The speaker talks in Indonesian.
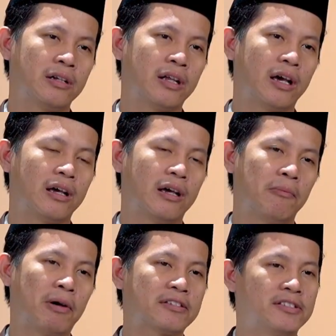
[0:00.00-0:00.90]
Nah,
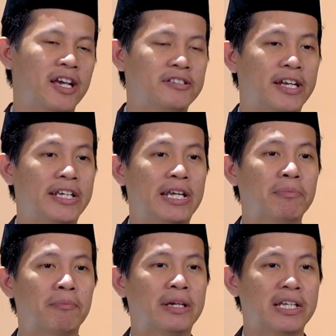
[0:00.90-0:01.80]
pas dia jadi
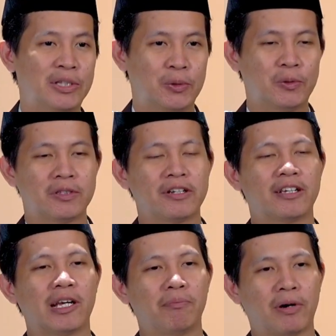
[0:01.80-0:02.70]
imam itu
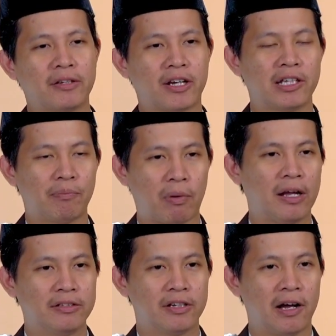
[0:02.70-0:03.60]
ternyata bacaannya
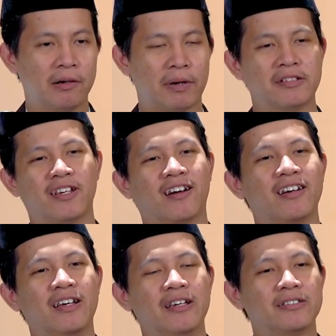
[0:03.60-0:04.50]
panjang-panjang.
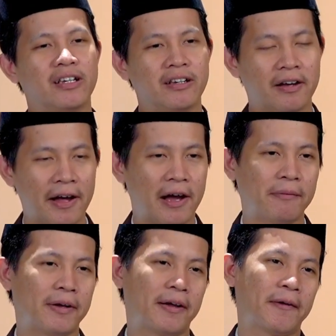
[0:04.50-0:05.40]
Sehingga
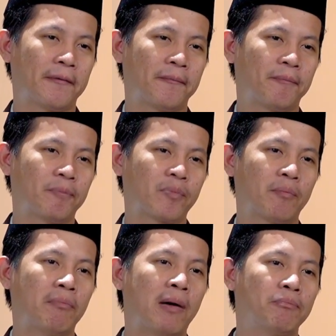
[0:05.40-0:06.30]
apa?
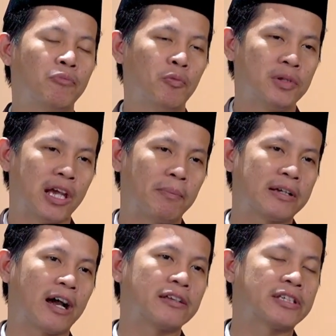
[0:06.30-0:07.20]
makmumnya
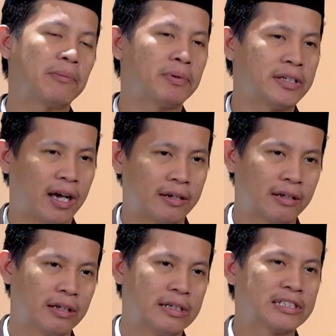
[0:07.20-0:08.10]
pada kecapean.
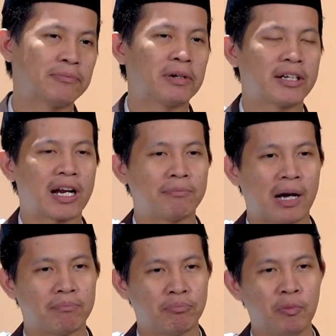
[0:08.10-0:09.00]
Sementara
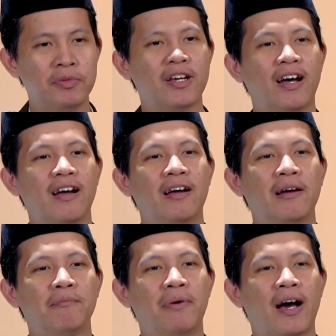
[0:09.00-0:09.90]
makmumnya
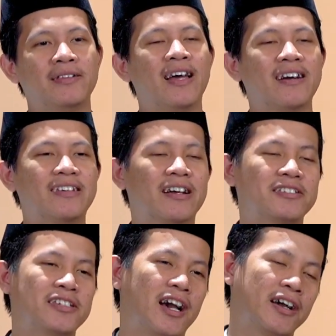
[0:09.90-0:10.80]
banyak yang
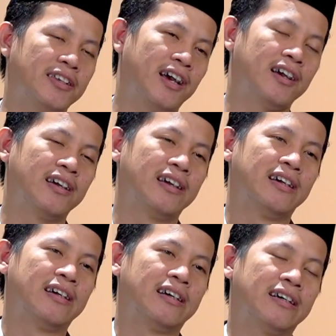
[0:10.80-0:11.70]
siangnya
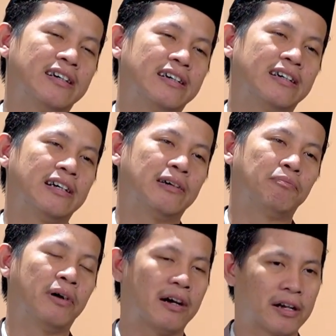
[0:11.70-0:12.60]
e,
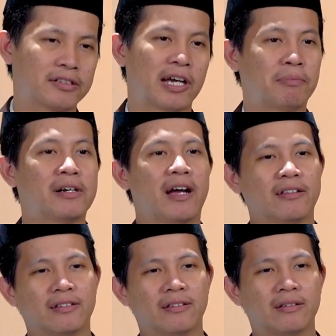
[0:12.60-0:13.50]
bekerja berat.